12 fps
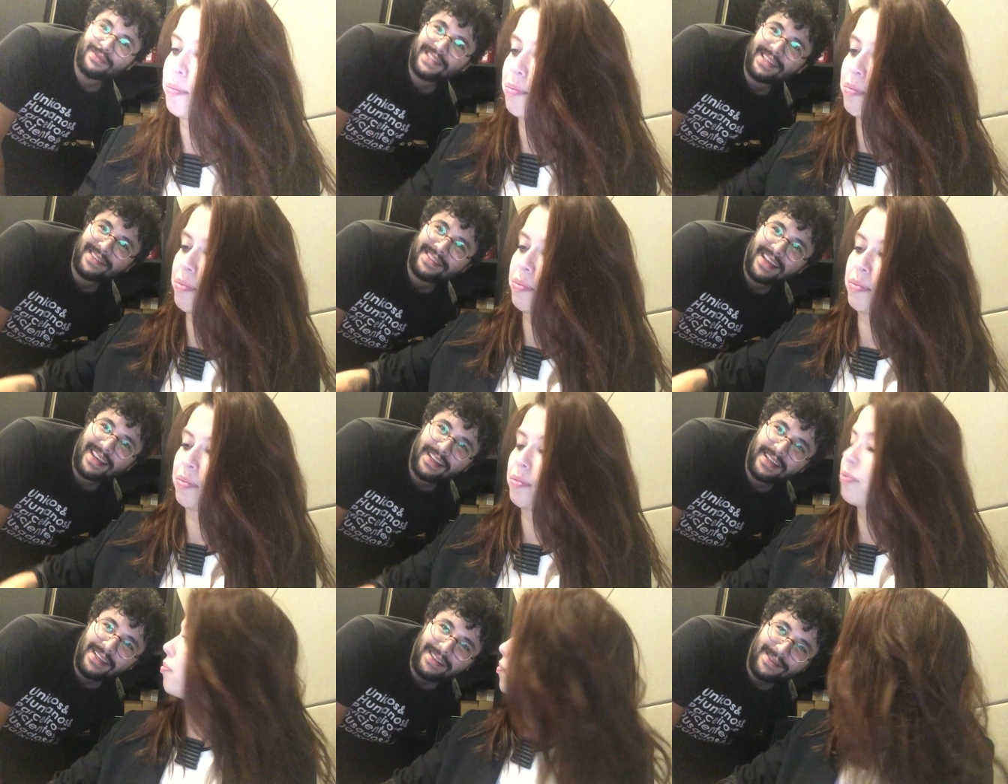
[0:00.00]
vocês
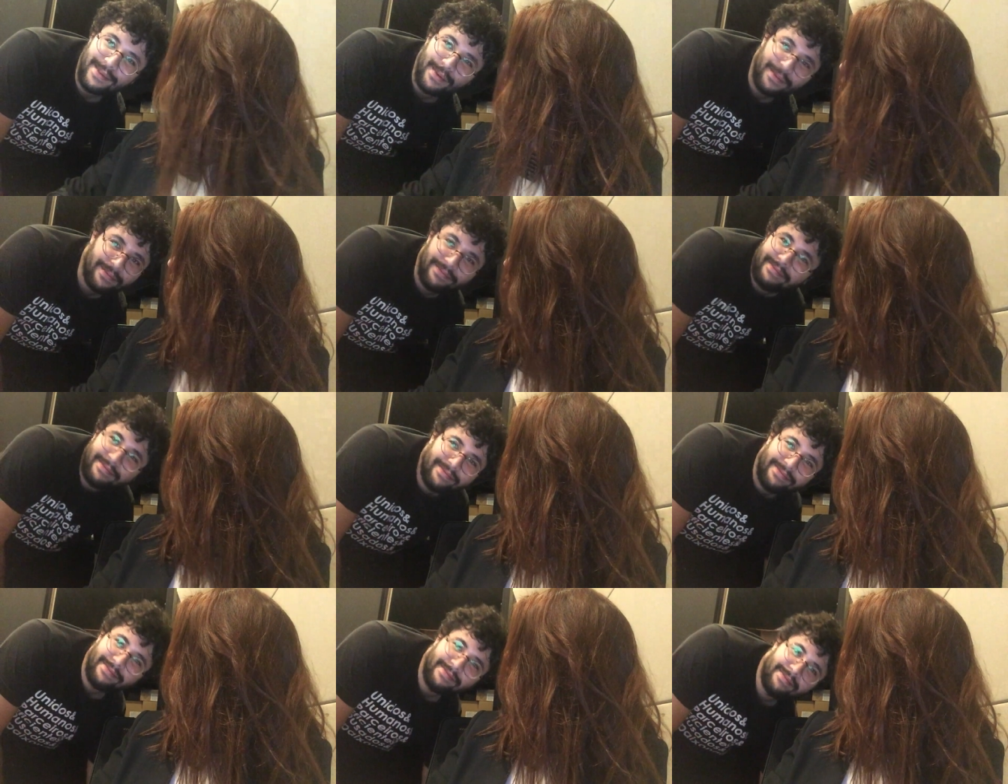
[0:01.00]
fizerem isso.
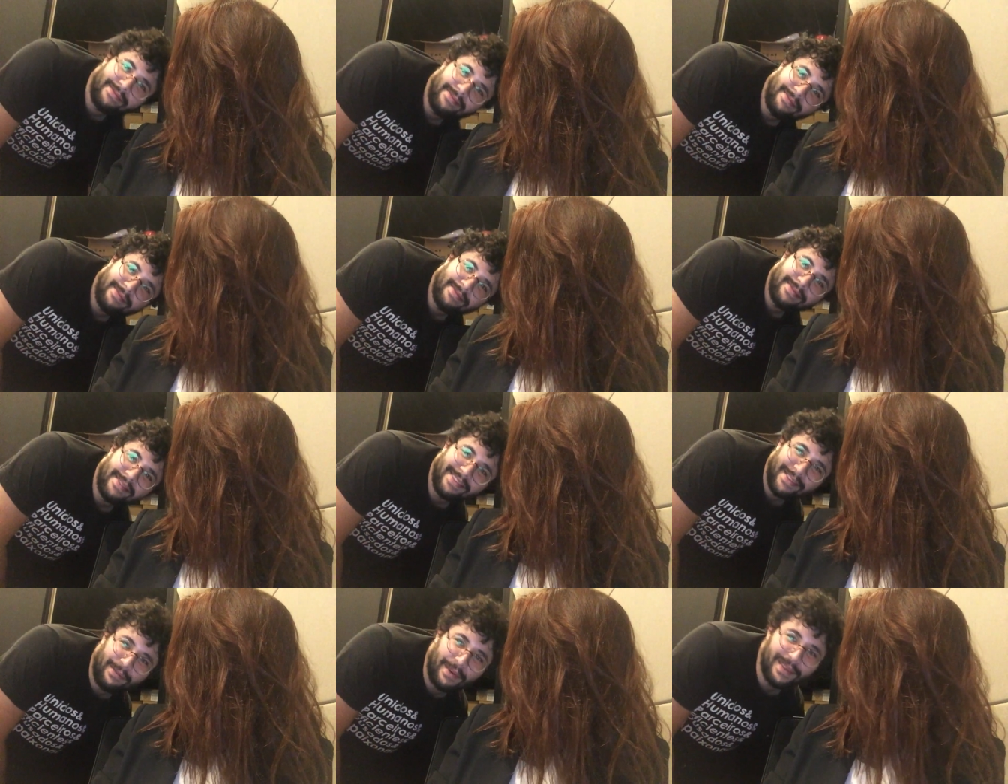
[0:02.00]

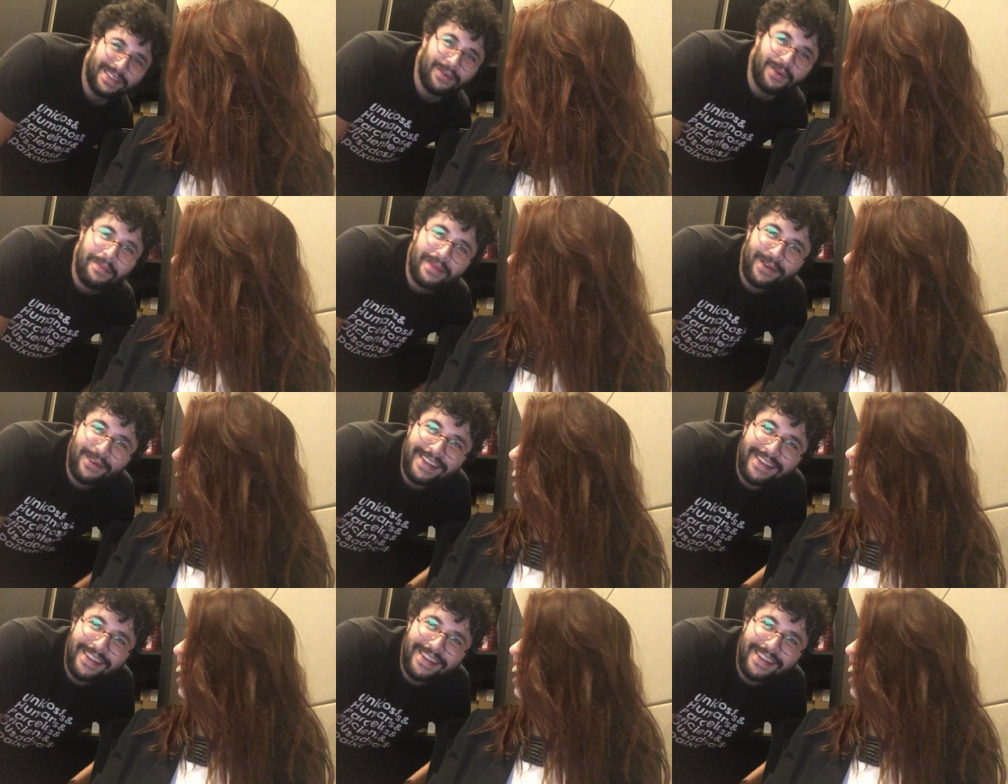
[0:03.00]
Vamos ter um amigo